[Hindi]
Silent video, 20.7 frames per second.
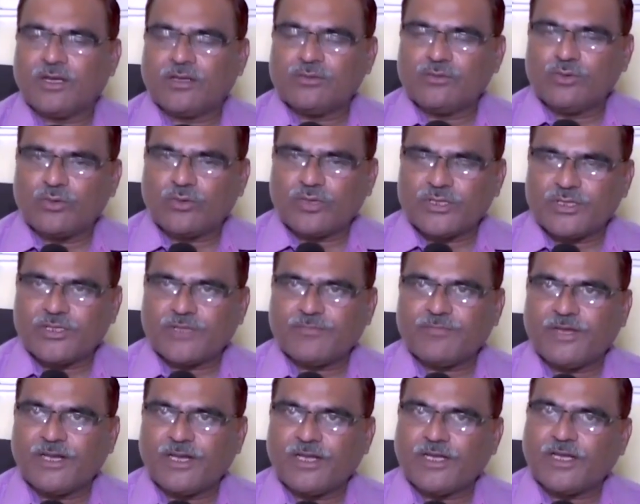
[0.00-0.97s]
अगर जो
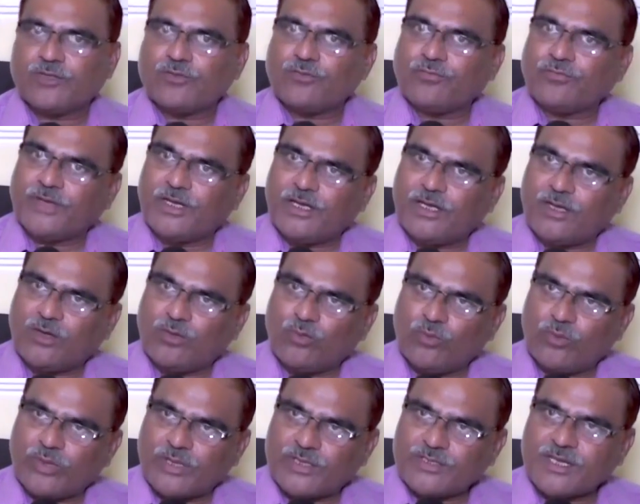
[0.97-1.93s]
रिजल्ट फेल का है तो फेल
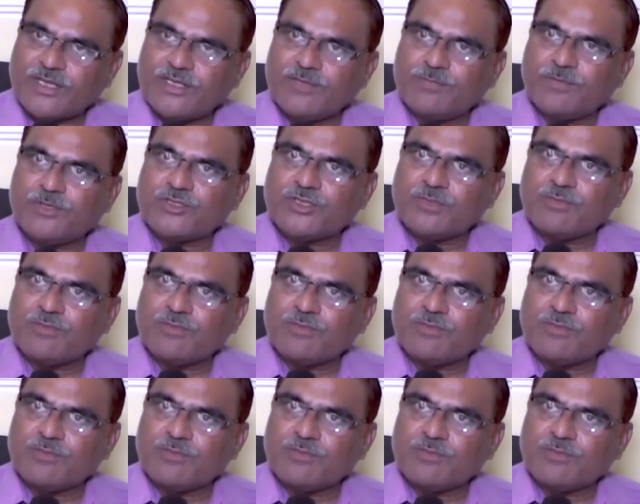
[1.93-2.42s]
का होना चाहिए